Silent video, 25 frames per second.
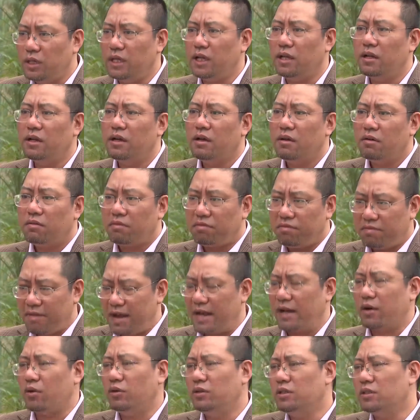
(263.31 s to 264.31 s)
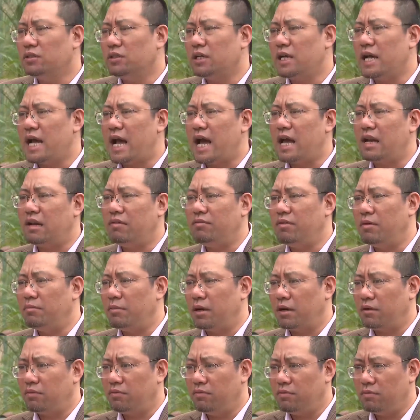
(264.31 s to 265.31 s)
Tuy nhiên phải có những giới hạn
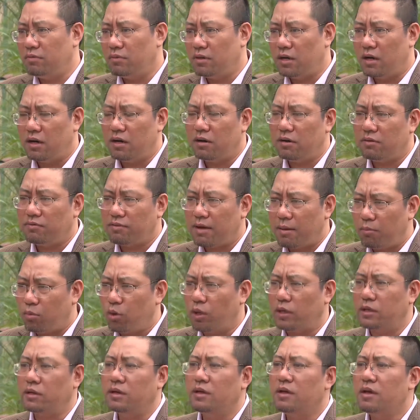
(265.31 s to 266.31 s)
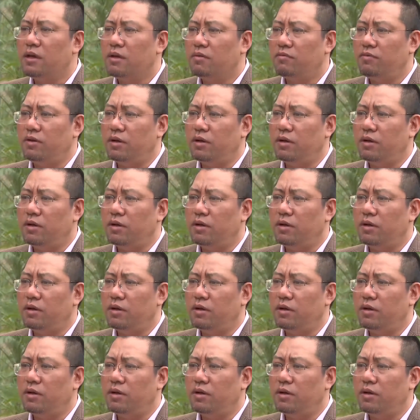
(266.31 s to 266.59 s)
về mặt uh, pháp luật,